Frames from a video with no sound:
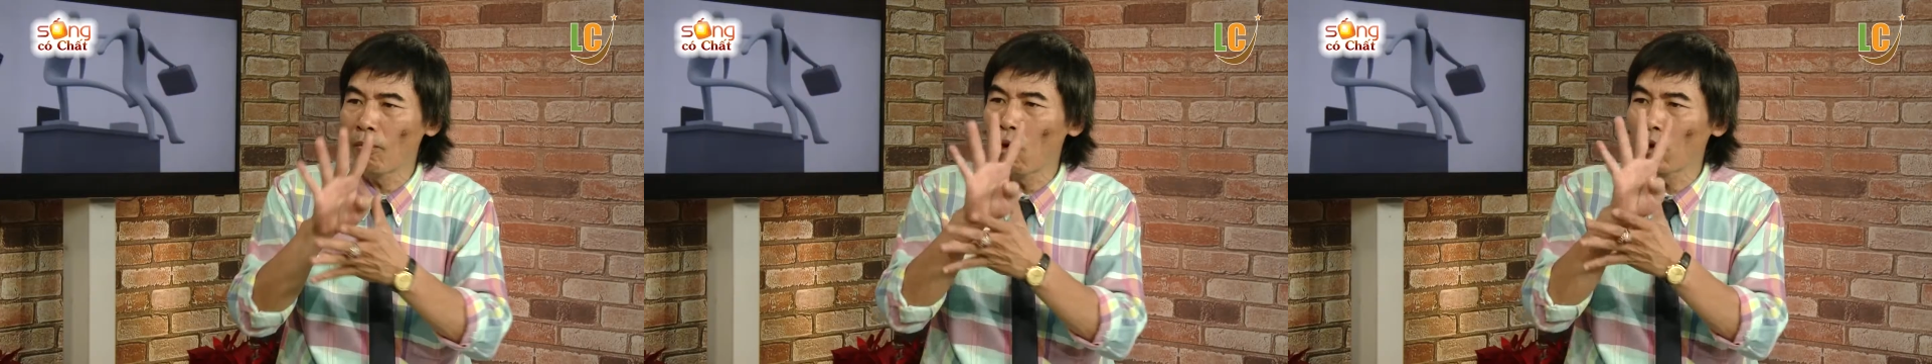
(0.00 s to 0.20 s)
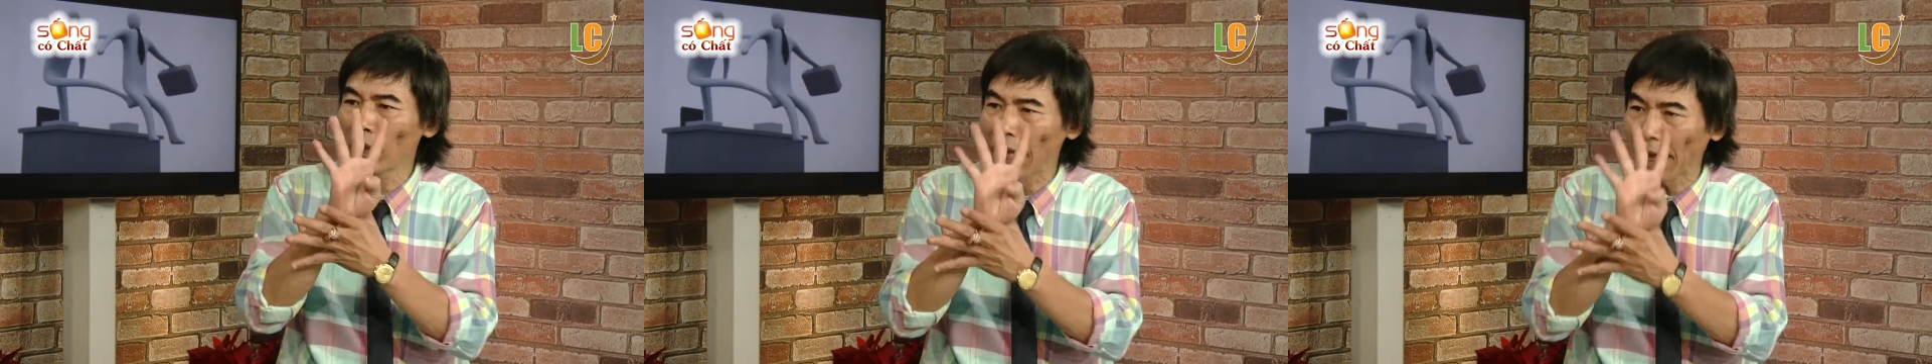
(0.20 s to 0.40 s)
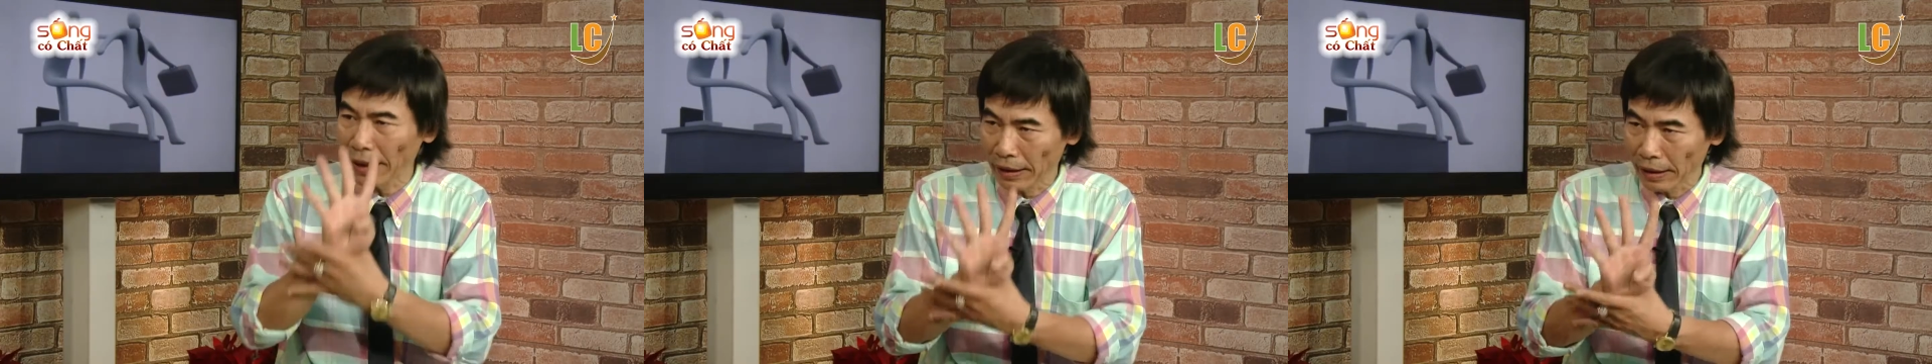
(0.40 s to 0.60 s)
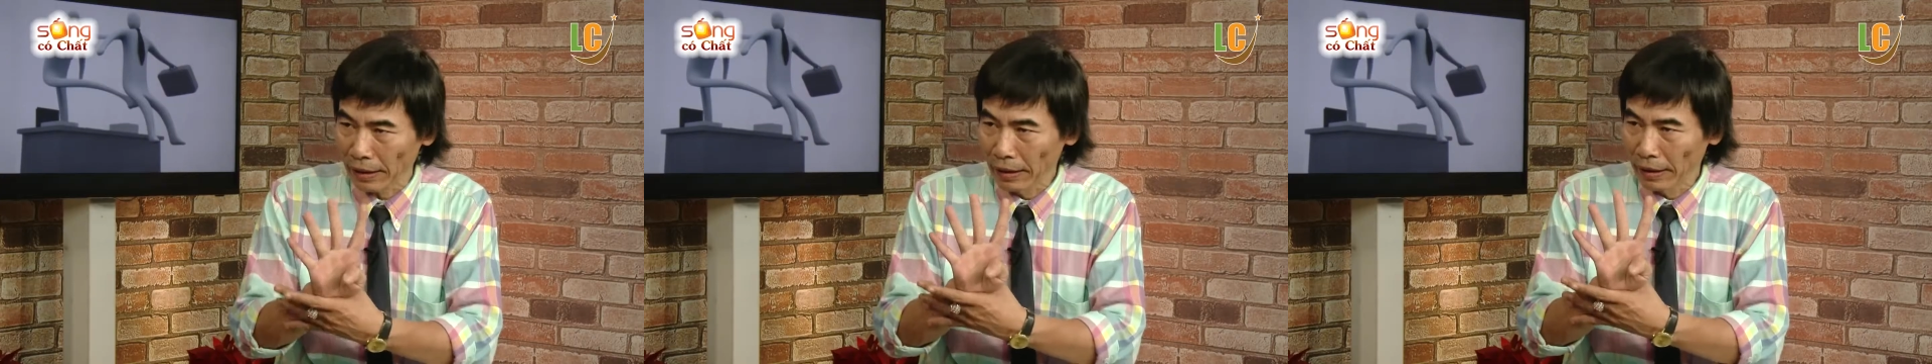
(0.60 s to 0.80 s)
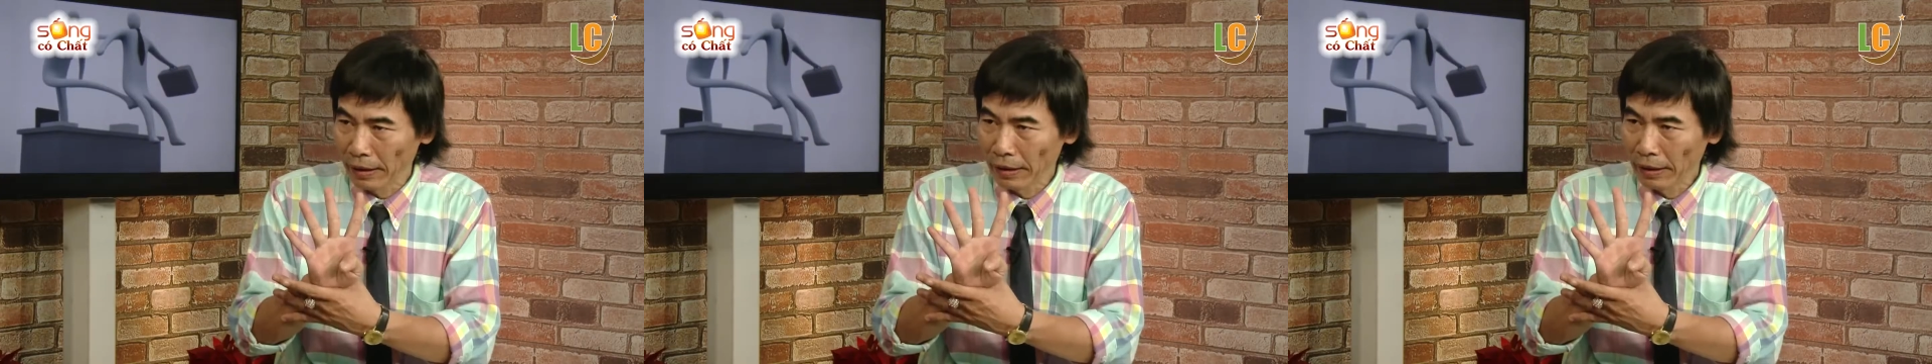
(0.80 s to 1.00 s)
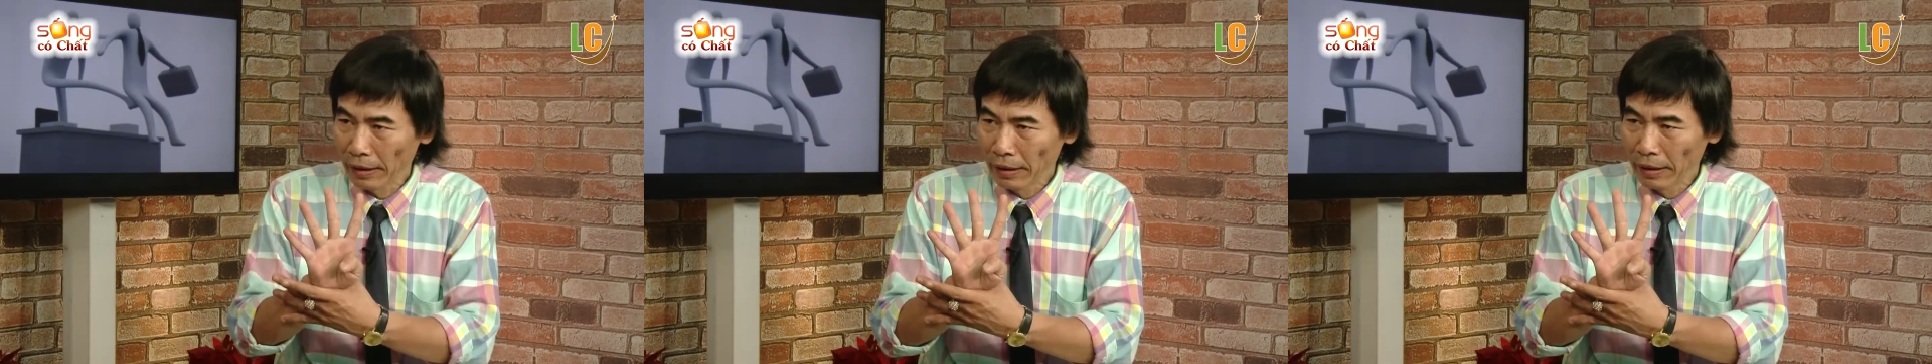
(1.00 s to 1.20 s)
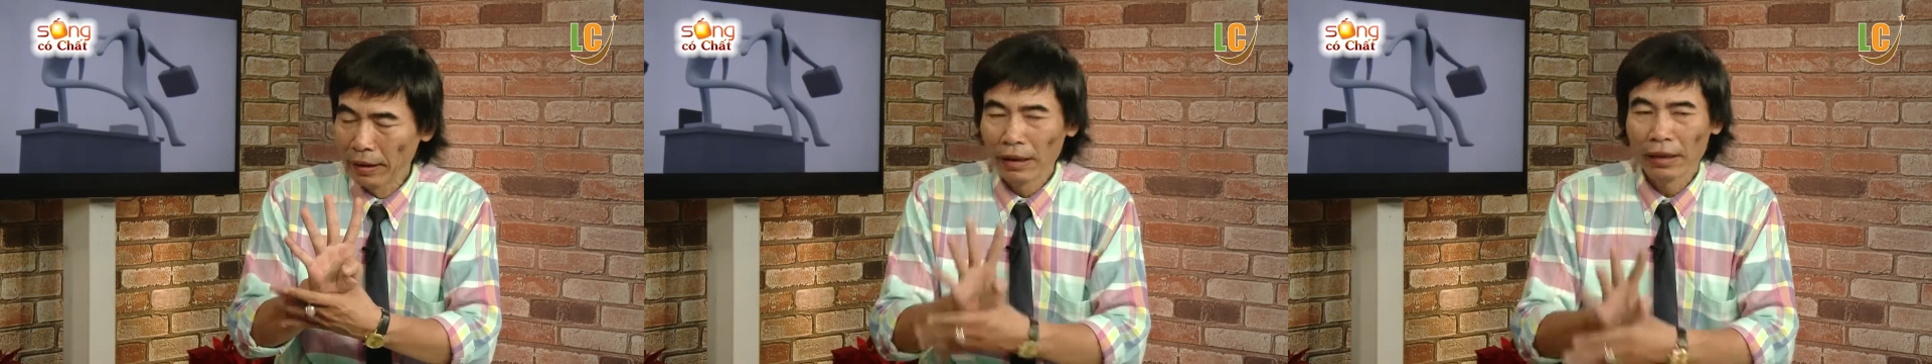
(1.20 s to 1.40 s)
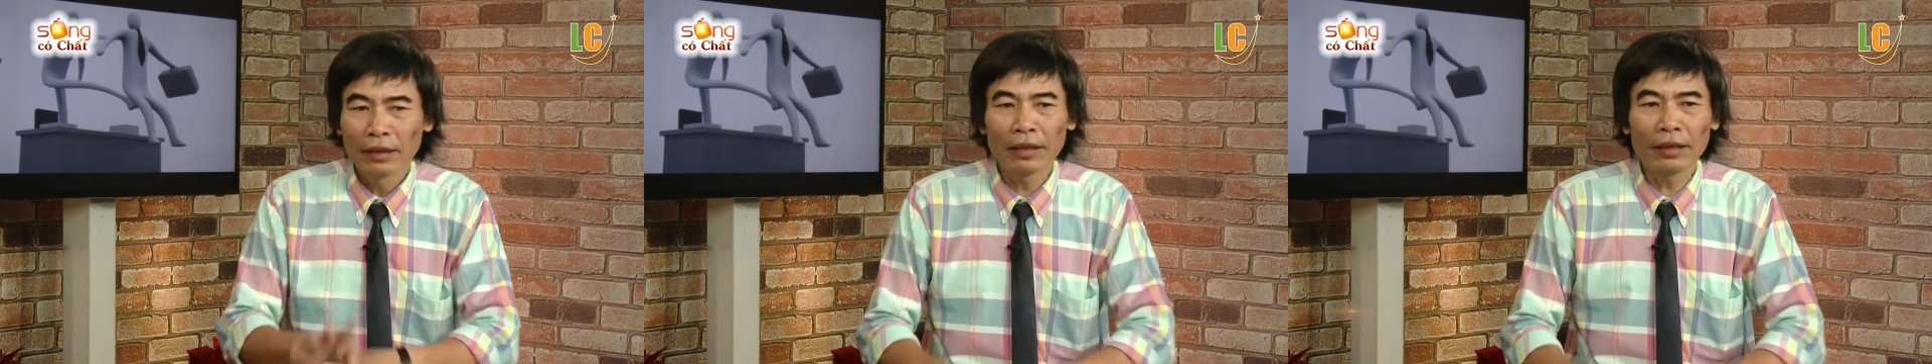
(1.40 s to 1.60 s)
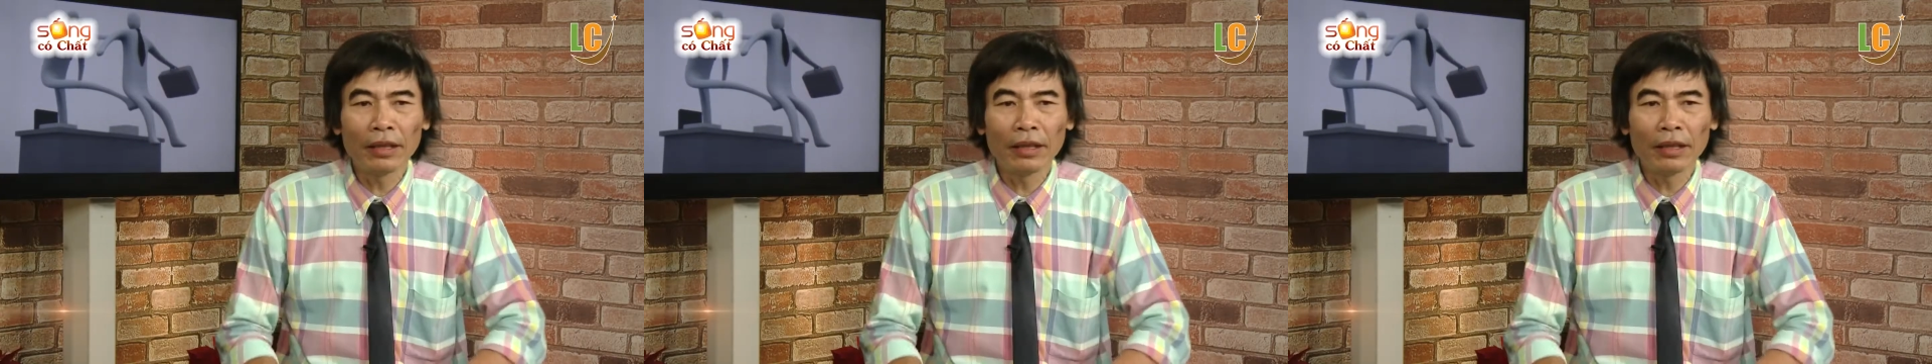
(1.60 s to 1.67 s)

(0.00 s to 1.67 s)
bốn cách thế